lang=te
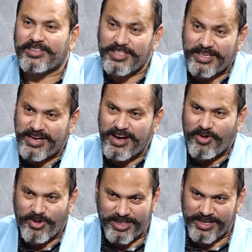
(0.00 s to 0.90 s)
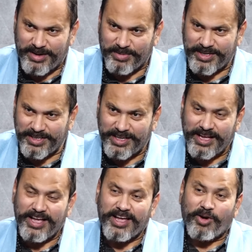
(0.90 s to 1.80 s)
థిక్గా ఉంటుంది కాబట్టి
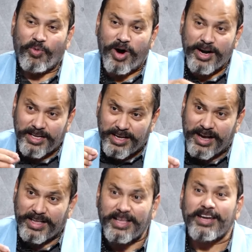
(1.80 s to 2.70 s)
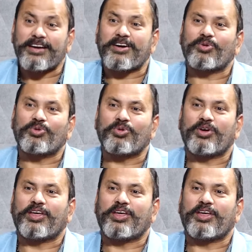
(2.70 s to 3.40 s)
వాటి కదలికకు